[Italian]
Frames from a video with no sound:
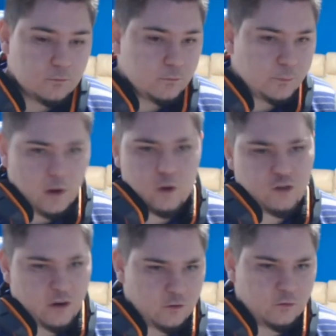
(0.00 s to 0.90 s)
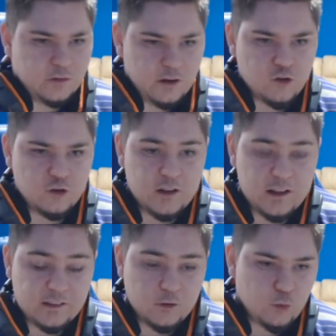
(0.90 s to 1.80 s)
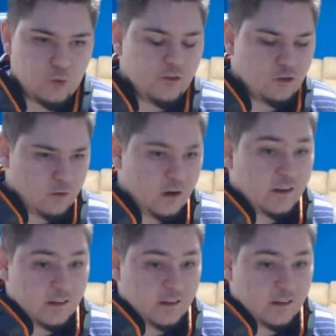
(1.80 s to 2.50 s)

però c'erano delle giornate in cui facevo anche